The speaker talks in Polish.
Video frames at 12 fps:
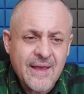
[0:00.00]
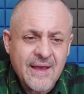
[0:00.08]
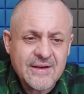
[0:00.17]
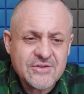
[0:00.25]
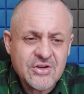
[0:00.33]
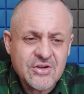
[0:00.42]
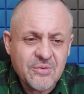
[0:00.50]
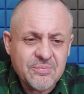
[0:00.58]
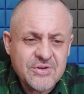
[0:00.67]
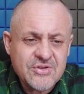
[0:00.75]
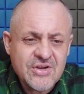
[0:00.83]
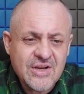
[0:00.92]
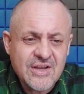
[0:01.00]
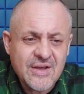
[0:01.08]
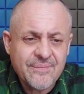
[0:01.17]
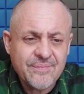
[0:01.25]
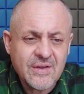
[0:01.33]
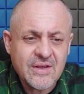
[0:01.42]
e, czyli obniżenie
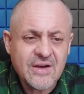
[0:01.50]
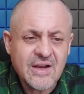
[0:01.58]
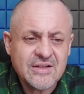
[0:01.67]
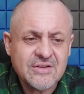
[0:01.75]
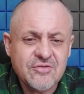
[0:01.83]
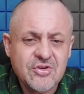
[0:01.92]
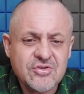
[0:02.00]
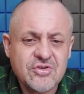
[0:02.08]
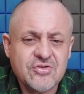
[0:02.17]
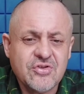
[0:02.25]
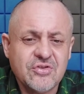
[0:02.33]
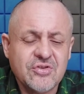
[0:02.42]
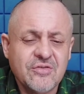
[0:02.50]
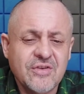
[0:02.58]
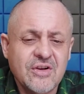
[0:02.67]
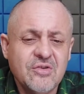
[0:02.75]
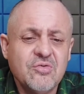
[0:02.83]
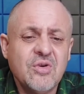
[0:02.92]
e, reaktywności
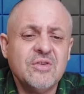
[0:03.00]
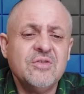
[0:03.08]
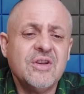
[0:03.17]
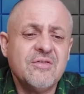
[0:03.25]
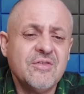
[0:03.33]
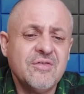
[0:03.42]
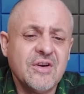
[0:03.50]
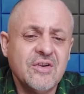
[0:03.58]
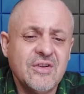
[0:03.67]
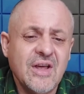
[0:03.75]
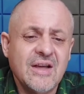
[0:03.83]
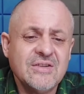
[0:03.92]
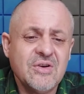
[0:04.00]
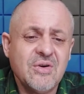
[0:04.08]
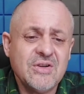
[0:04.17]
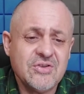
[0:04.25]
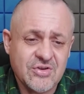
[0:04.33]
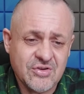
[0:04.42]
środkowego układu nerwowego na
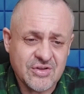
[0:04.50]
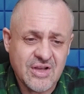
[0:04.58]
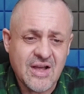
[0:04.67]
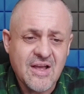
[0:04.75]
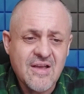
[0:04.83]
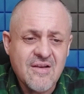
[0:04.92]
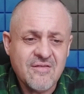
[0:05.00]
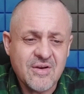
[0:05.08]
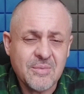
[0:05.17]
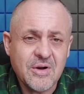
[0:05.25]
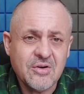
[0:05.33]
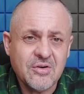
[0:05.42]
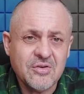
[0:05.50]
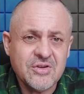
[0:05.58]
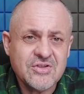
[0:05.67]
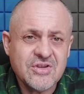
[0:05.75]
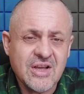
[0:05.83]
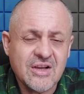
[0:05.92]
działanie środka
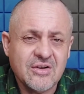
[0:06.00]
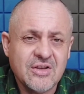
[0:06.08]
farmakologicznego.